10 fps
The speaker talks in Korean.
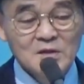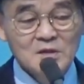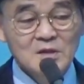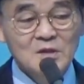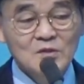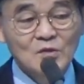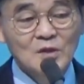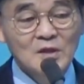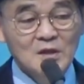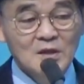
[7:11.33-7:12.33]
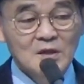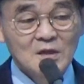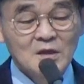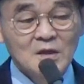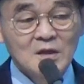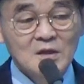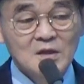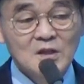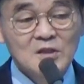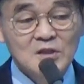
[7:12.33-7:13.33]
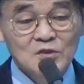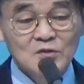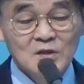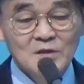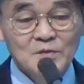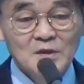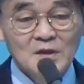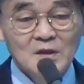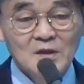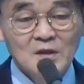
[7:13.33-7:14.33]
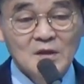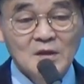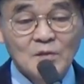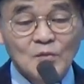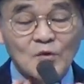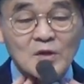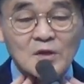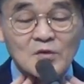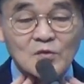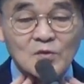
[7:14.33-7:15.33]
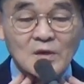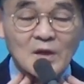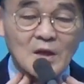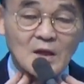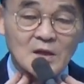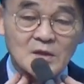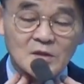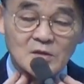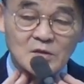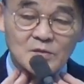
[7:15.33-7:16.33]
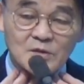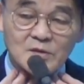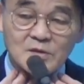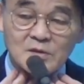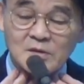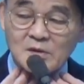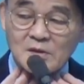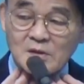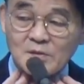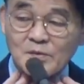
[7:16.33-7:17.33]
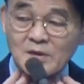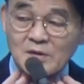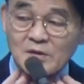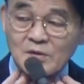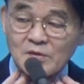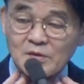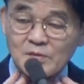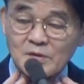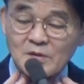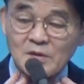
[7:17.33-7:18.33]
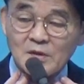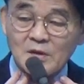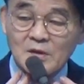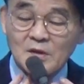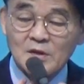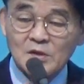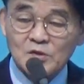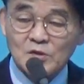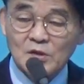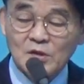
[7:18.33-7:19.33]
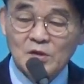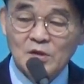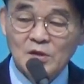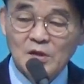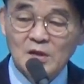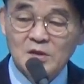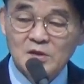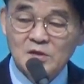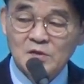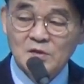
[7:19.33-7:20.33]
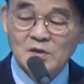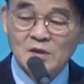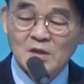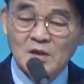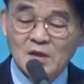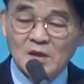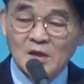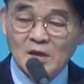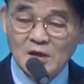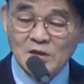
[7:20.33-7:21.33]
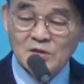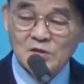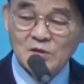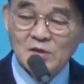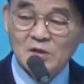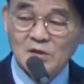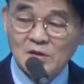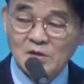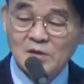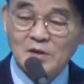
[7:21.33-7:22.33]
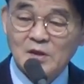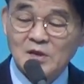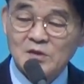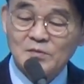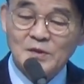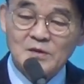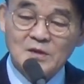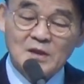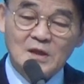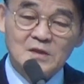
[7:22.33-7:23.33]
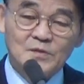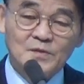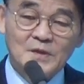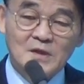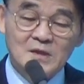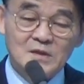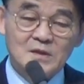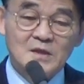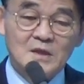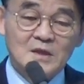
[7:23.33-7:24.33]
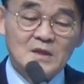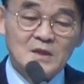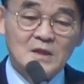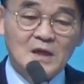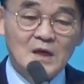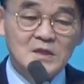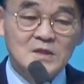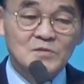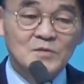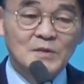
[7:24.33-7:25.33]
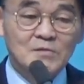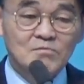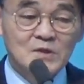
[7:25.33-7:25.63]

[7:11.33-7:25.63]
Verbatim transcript: 이거 터야 돼. 내적 치유가 됩니다. 목의 기도는 아니에요. 그러면 이게 힘만 들어요. 힘들. 주여 아시죠? 아시죠? 아시죠? 내 가슴을 막, 이 가슴을 막,